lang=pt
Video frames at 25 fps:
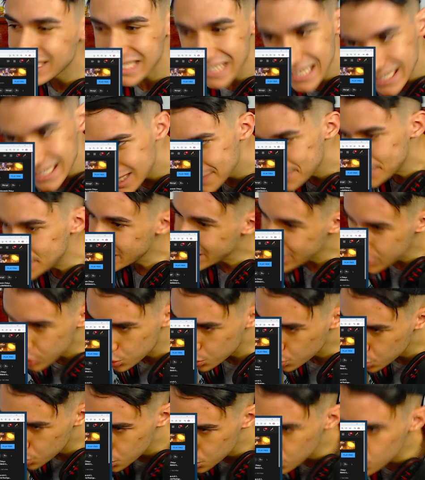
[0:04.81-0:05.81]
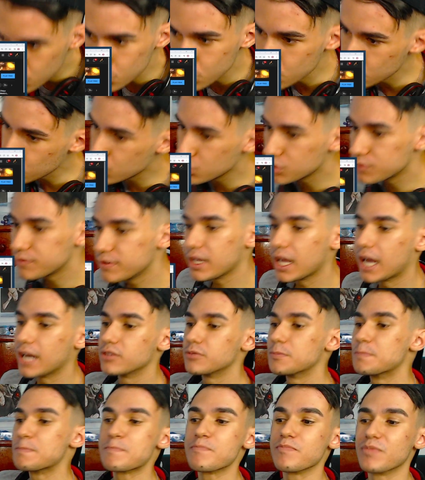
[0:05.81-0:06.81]
7 minutos,
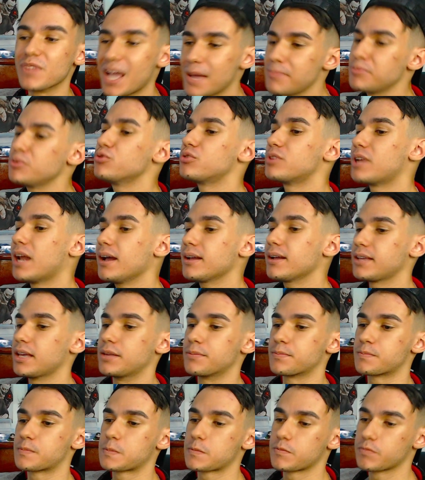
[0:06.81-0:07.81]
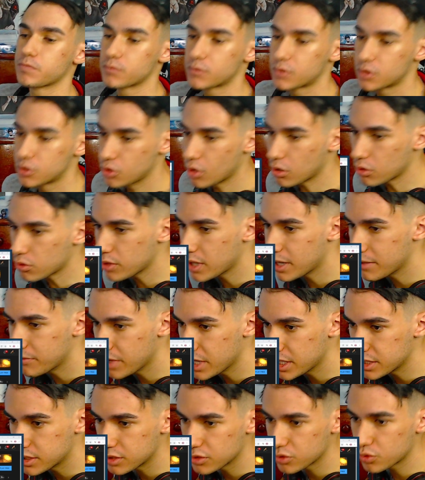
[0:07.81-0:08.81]
Rap do Draken. o
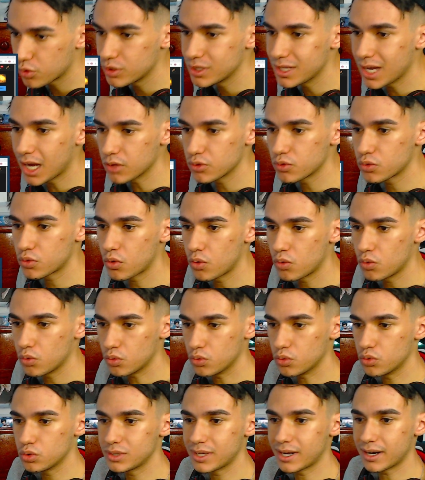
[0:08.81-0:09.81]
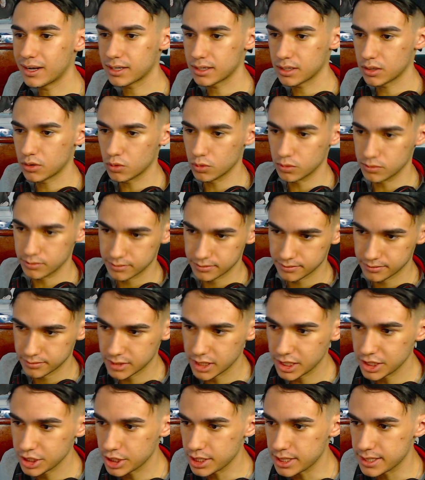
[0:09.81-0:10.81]
Revengers. Cuidado com o dragão.
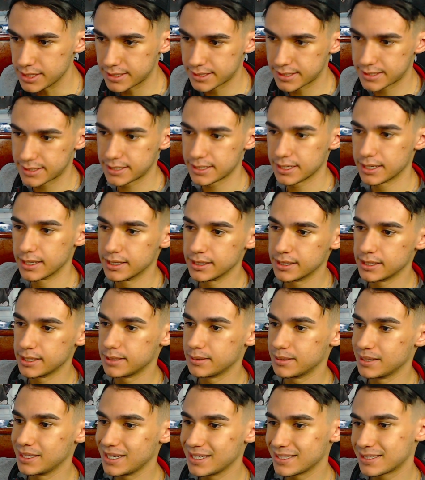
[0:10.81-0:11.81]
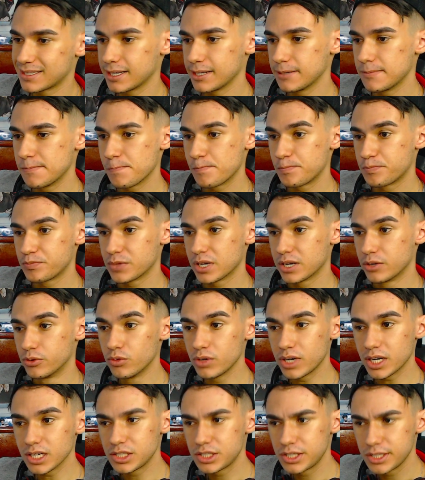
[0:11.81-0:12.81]
Nerd Hits. Beleza?
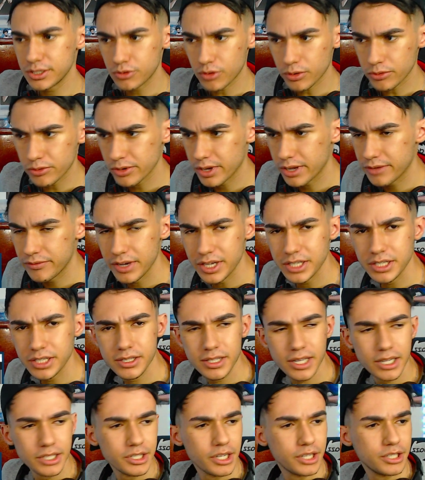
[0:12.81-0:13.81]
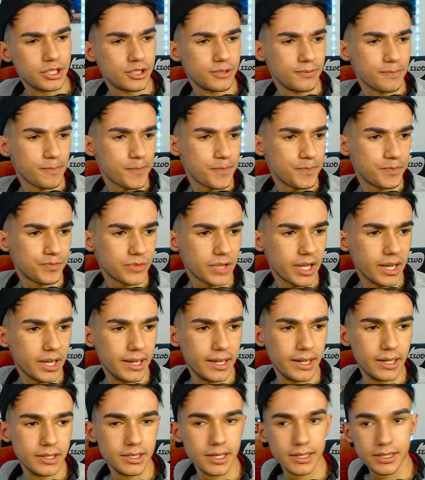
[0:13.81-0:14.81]
Nunca assisti o Revenger, tá, gente?
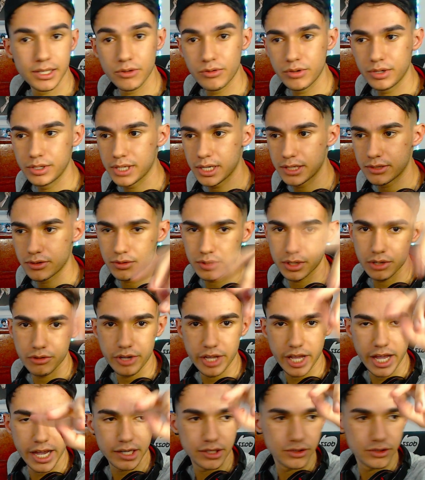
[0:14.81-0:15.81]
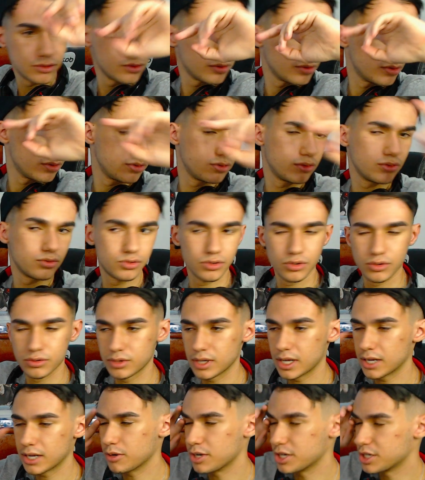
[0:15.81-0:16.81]
É, já, tem um, já soltei o react do, dos outros
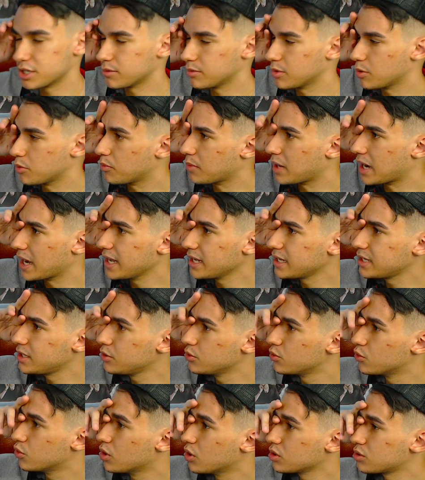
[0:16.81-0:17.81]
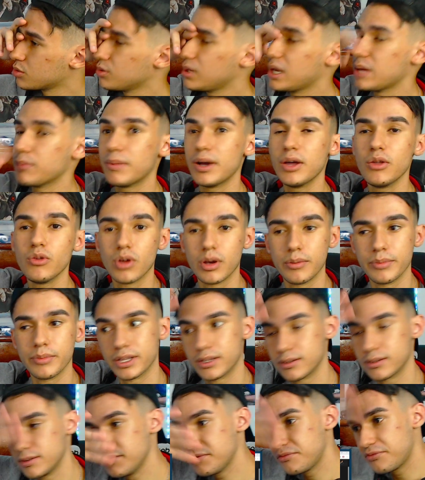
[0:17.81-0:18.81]
lá, como é que chama? O Mike e o outro, não lembro mais o nome.
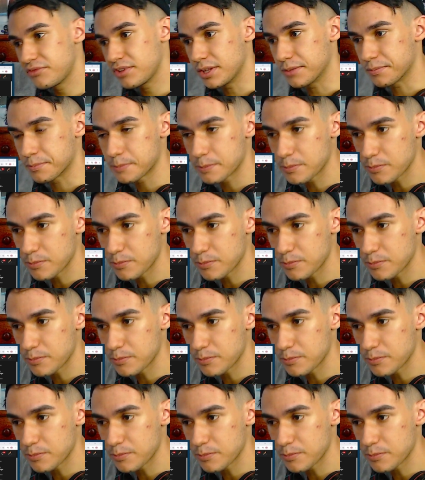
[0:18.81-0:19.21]
Enfim.